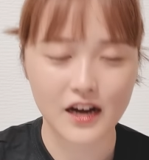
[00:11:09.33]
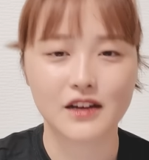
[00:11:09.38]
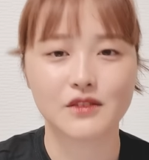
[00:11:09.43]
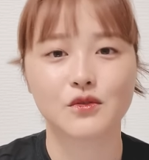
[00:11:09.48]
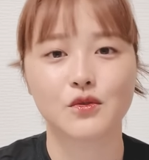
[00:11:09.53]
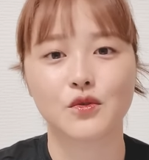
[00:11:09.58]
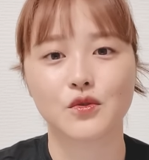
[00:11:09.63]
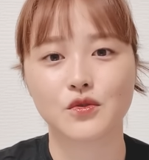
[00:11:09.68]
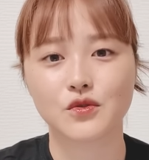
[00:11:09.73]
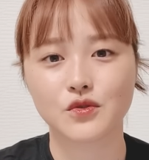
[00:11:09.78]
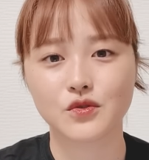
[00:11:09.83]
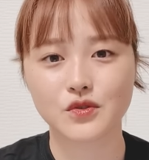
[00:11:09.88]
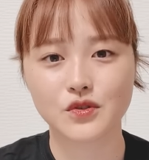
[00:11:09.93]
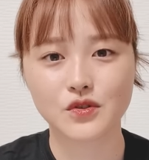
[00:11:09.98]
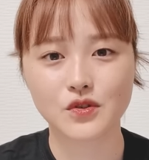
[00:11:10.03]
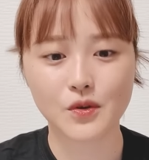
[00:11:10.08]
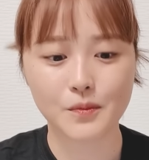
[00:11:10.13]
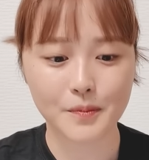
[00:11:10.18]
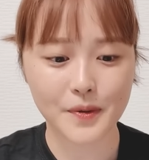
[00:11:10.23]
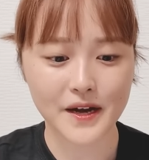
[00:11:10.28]
あの、この
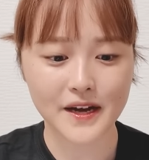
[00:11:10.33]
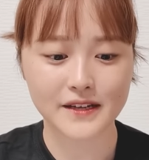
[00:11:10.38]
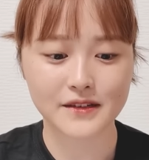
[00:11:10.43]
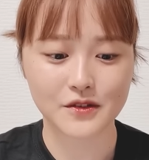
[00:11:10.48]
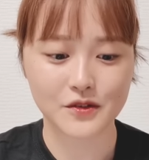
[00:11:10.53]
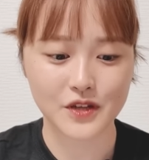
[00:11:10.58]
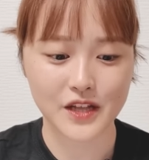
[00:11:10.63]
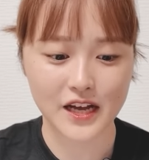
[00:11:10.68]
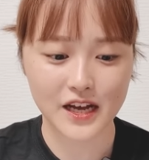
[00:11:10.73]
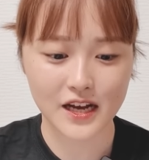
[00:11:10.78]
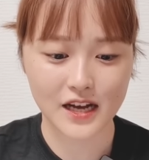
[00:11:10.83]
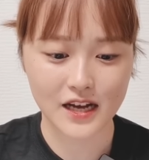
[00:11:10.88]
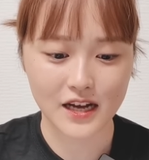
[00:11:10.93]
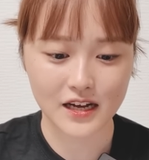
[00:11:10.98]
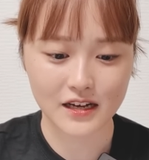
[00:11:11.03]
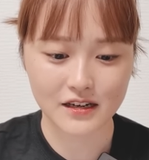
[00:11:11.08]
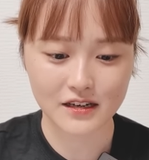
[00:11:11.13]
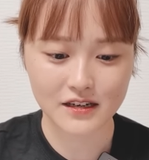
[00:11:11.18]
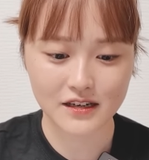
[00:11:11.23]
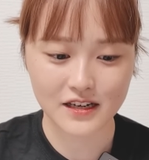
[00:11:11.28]

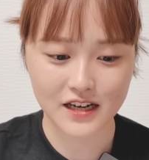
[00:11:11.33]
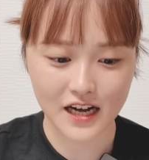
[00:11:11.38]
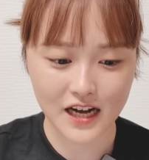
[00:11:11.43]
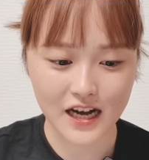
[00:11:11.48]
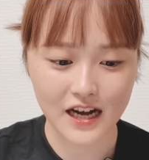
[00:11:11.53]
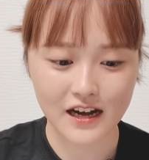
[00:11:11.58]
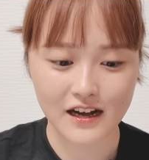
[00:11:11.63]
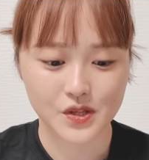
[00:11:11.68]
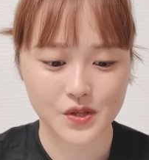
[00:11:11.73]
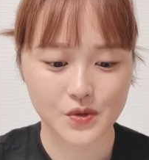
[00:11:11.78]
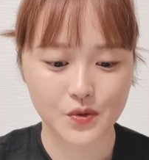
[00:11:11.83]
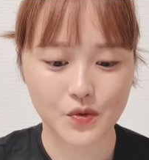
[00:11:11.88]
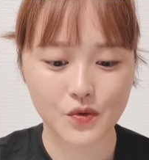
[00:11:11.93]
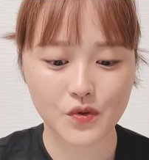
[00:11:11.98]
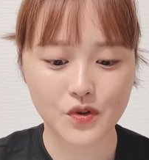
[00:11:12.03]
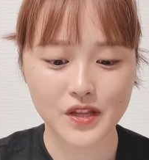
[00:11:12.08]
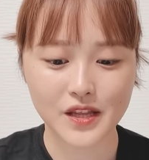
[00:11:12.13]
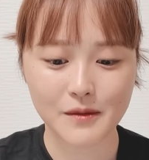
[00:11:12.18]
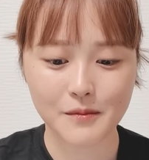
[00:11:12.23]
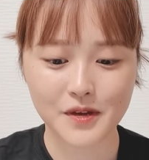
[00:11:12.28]
グッドパートナーがど
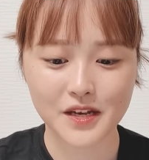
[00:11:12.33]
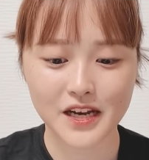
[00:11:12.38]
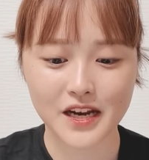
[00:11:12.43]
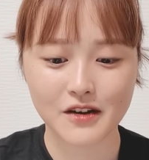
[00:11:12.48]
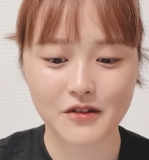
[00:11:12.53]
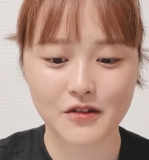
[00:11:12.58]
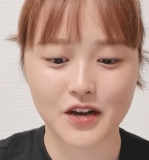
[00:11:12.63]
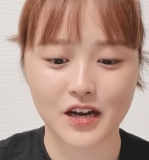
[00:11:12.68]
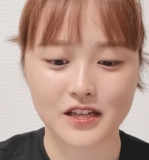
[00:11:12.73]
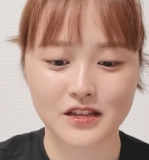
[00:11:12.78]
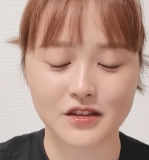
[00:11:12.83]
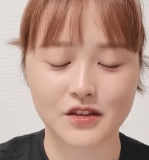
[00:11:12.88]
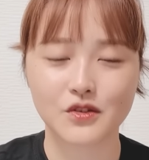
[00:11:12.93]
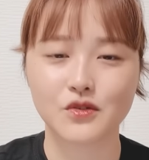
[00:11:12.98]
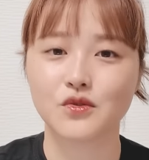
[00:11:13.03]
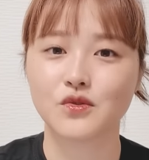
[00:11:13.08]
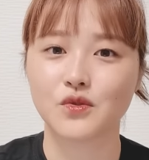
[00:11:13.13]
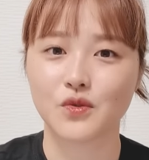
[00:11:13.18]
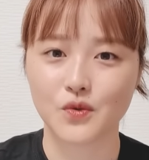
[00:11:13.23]
こで見れるかっていうの